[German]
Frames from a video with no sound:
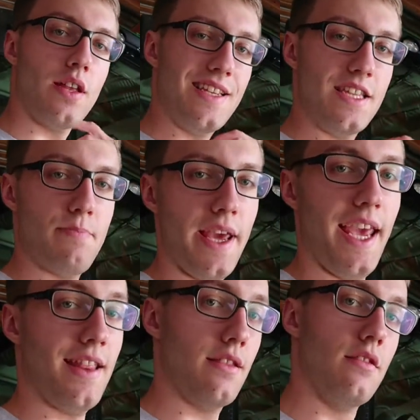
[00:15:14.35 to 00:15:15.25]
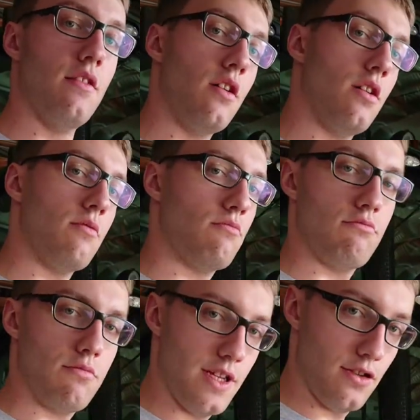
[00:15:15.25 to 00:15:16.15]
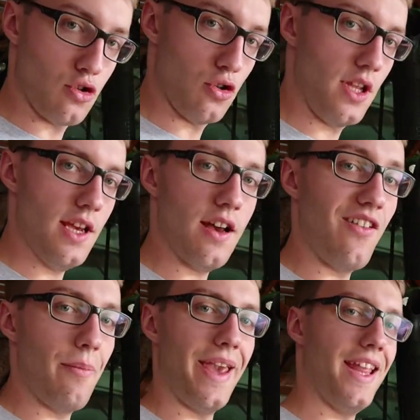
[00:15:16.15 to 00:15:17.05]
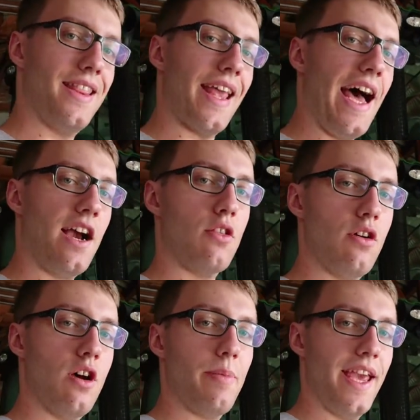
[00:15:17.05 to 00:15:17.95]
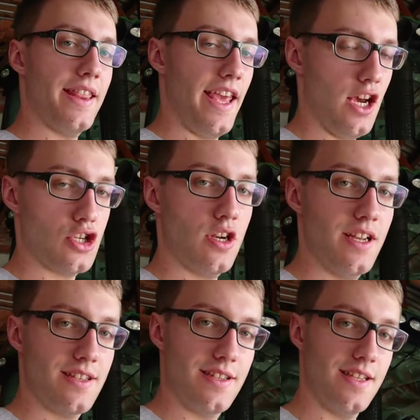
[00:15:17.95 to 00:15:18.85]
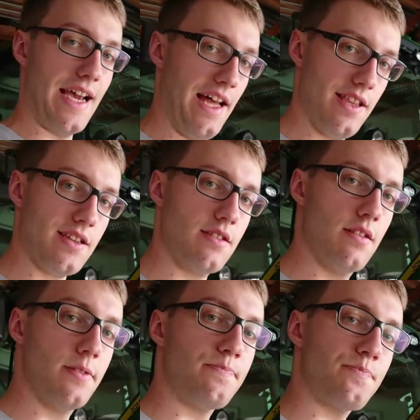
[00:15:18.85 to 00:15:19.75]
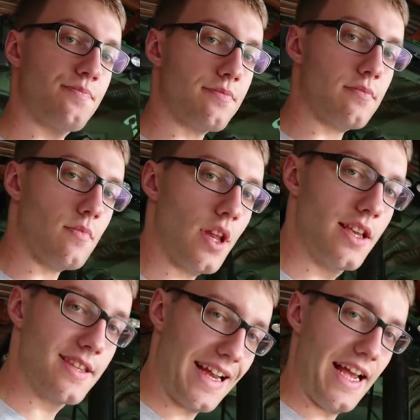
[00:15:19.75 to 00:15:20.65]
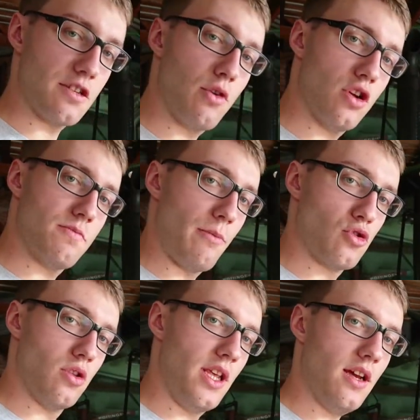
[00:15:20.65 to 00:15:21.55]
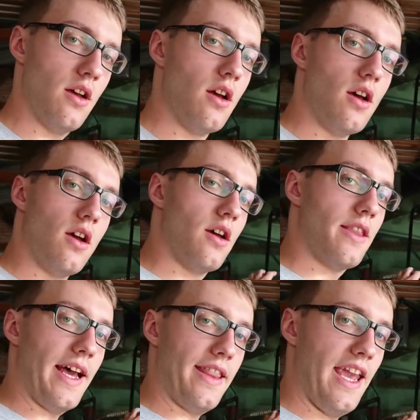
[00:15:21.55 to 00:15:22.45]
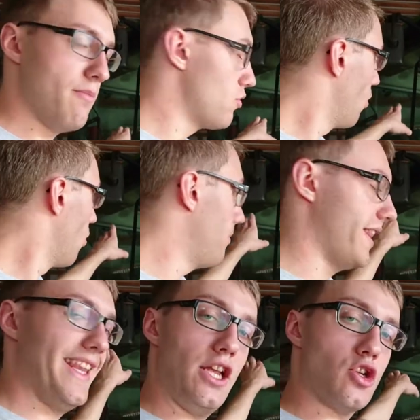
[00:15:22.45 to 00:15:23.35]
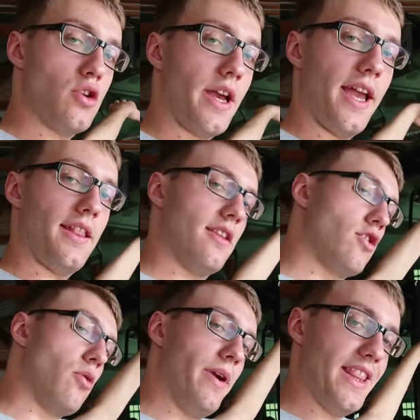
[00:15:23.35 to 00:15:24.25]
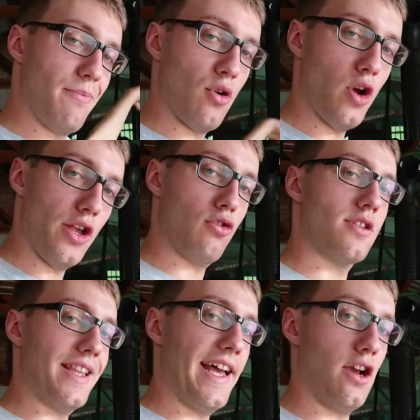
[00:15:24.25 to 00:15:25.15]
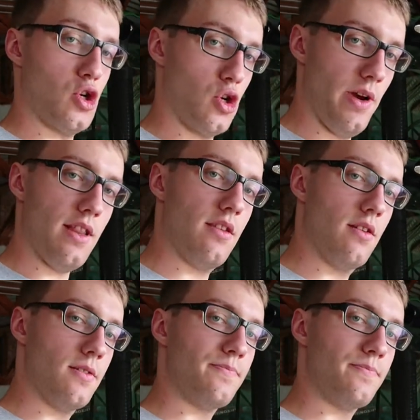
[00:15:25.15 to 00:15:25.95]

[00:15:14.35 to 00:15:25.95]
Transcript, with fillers: Ist jetzt bei jedem, ist nicht schon Deere, aber bei jedem Traktor, bei jedem Hersteller ist das jetzt anders. Ich erkläre es mal kurz beim John Deere. Der hat eben da oben ein Lichtsteuergerät, die die komplette Beleuchtungsanlage steuert.